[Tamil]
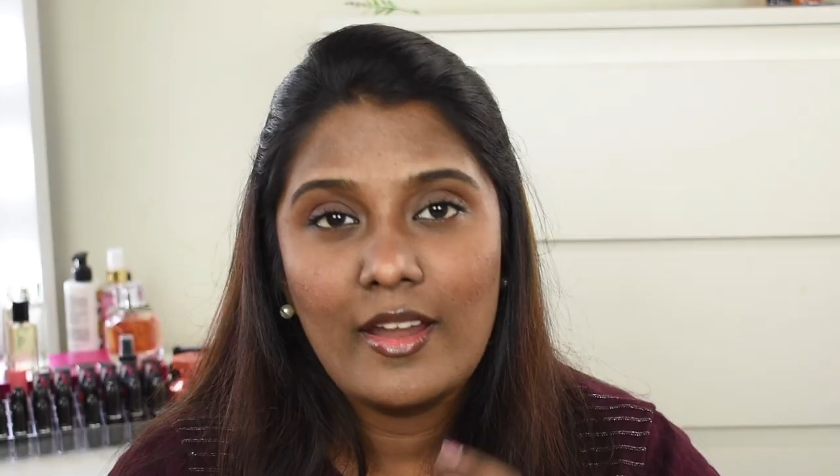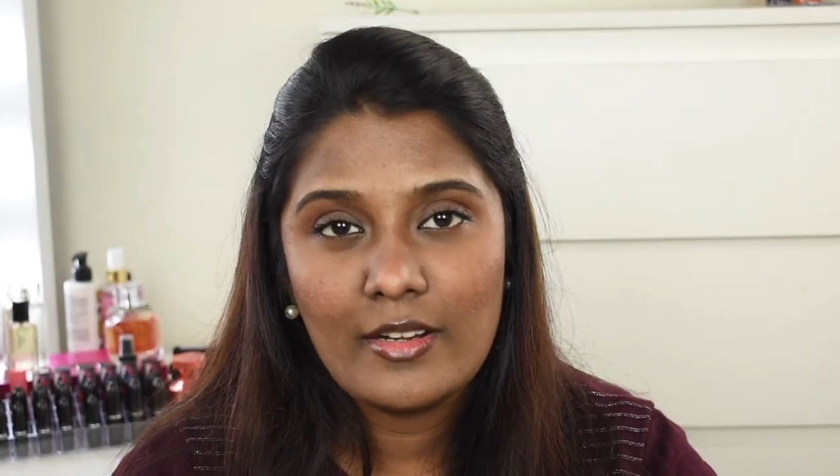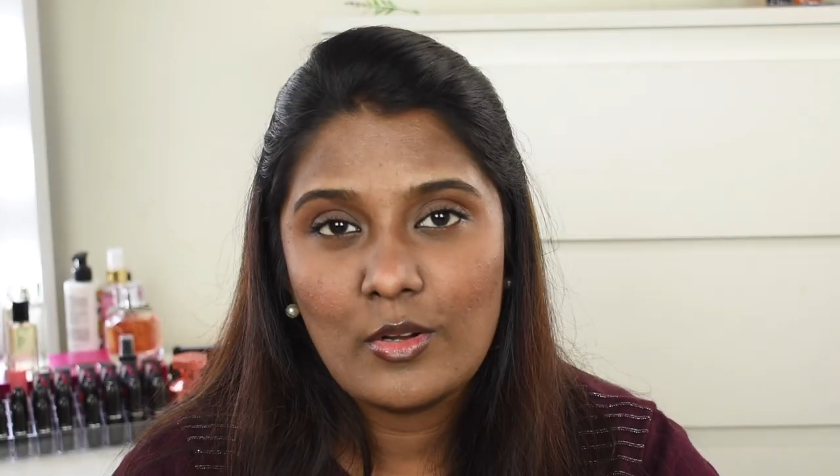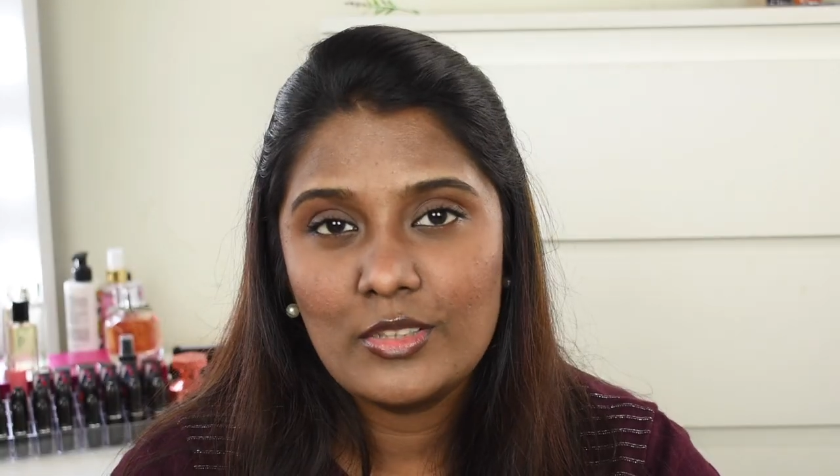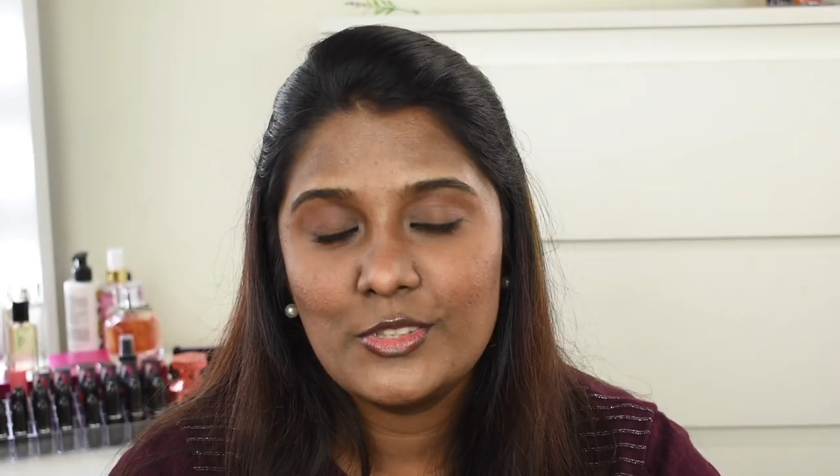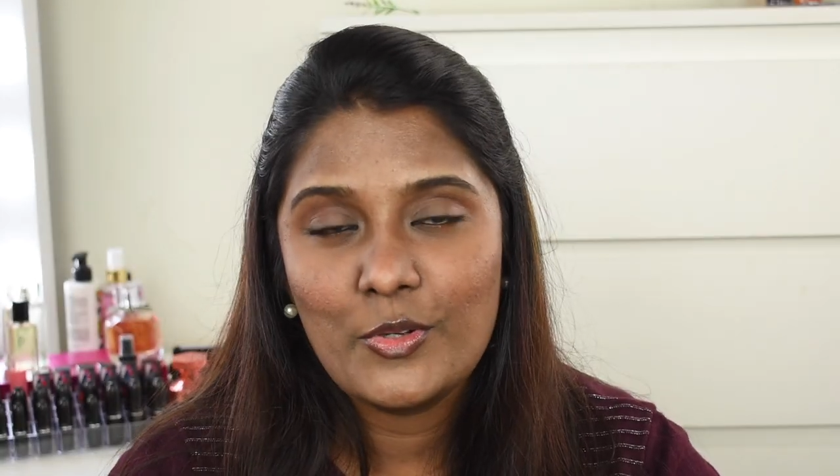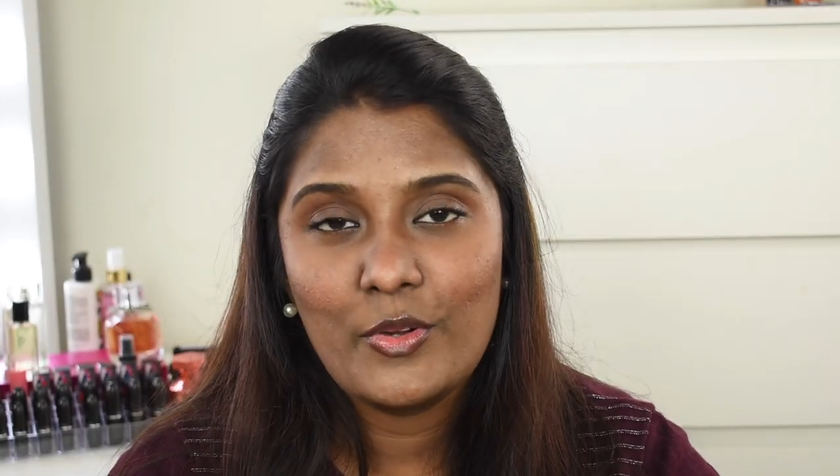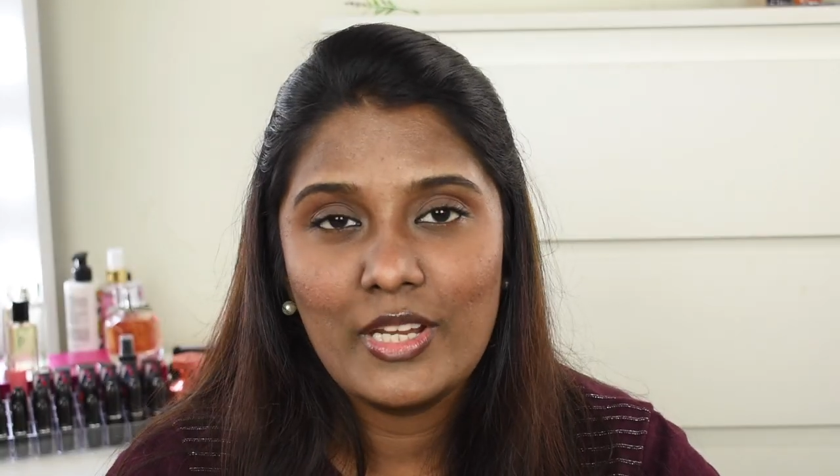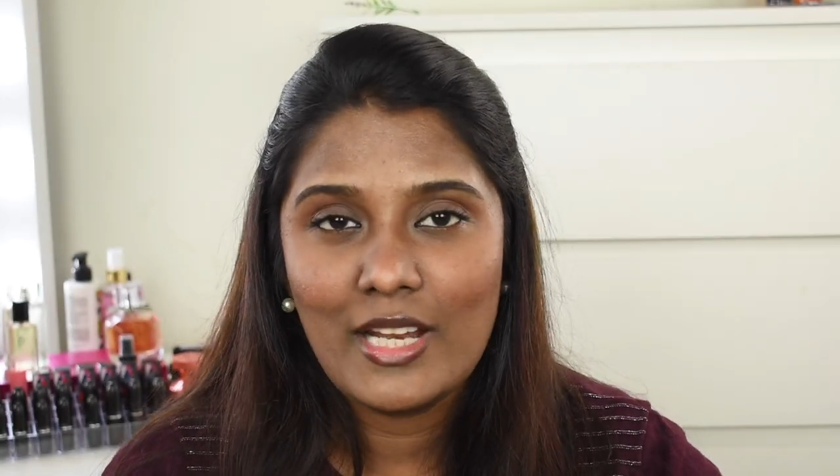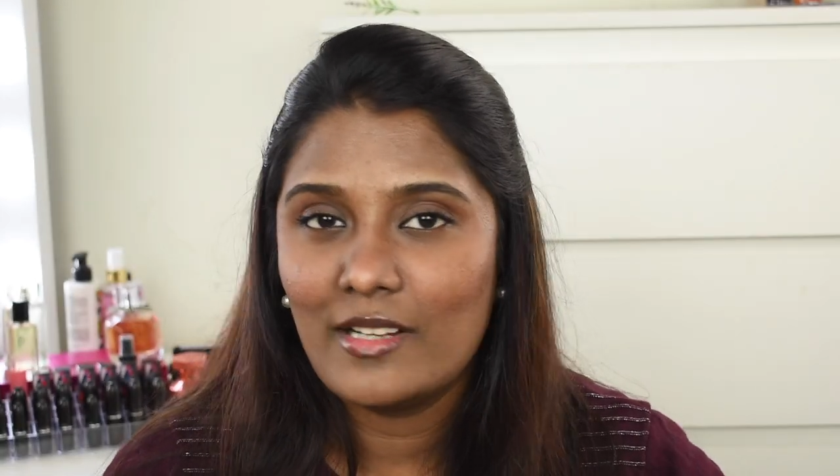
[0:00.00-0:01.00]
அண்ட் ஆல்சோ
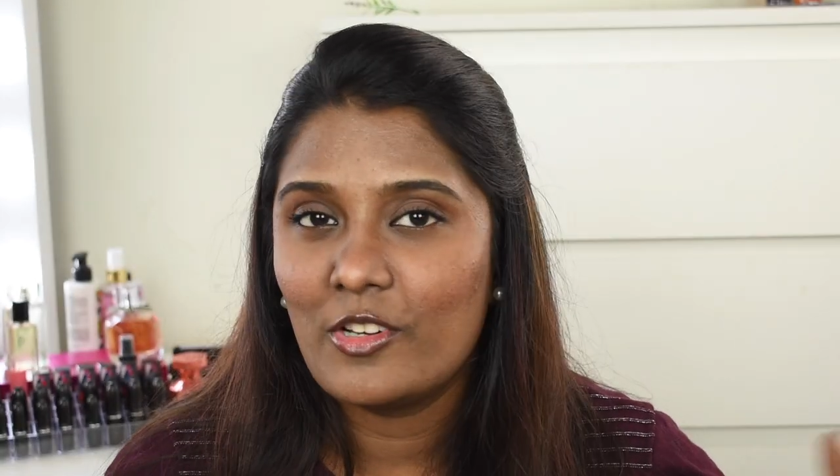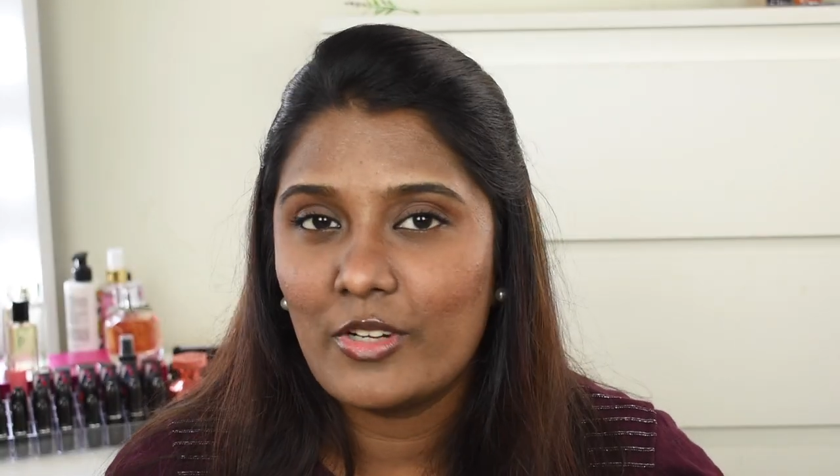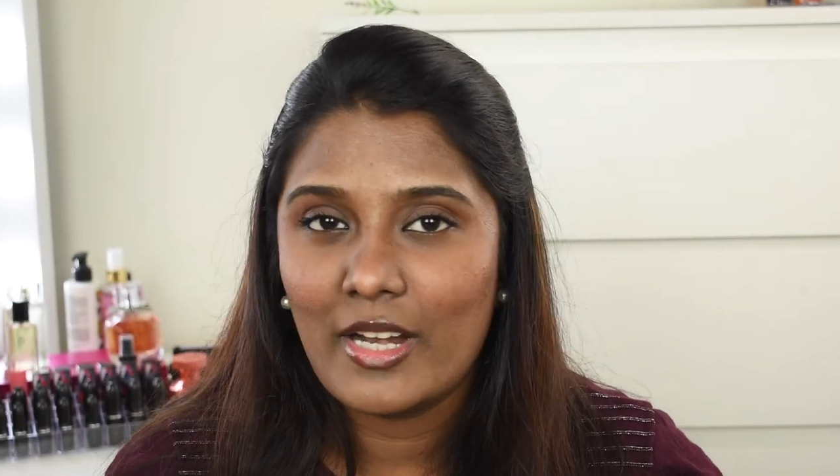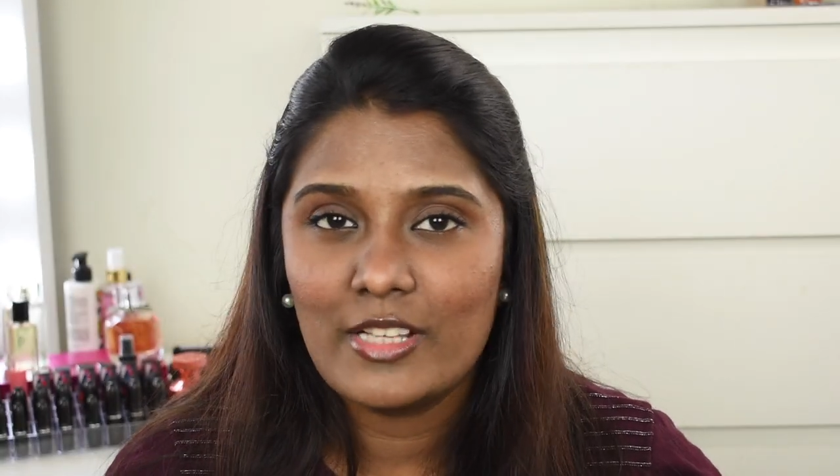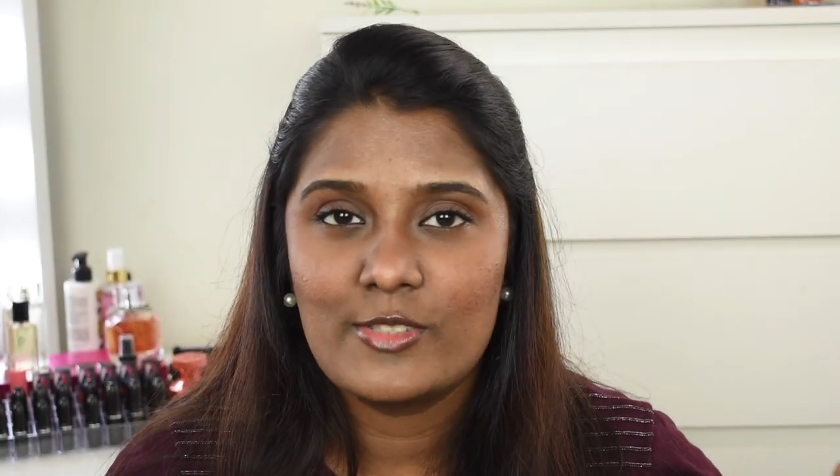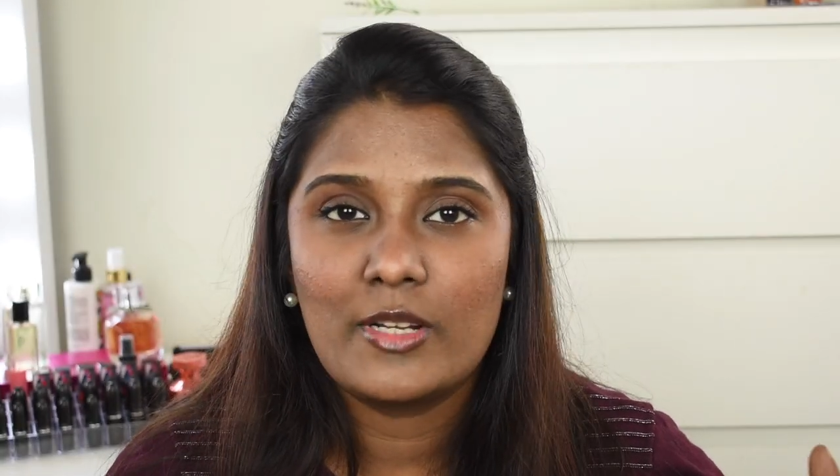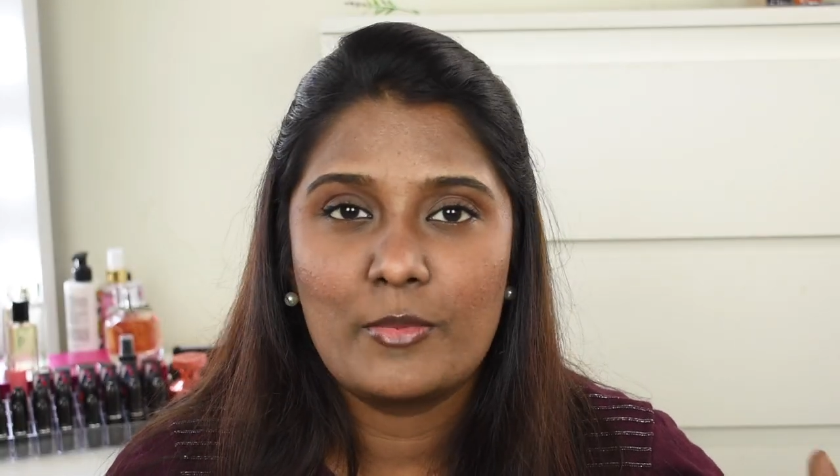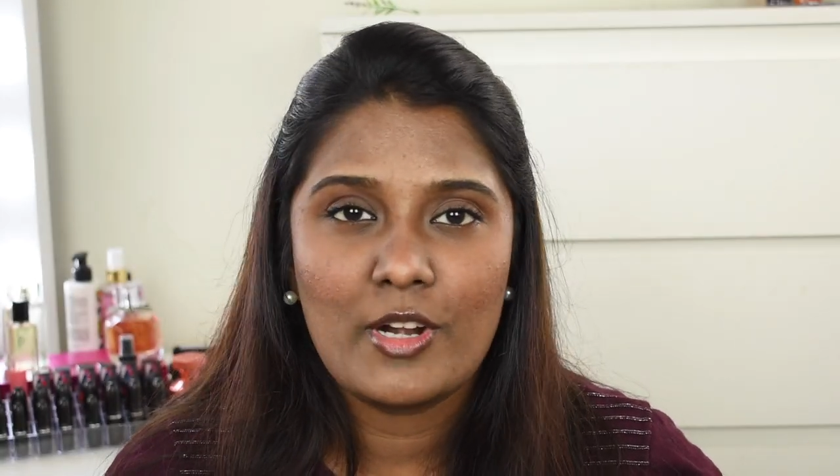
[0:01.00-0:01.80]
இலானா ஆர்கானிக்ஸோட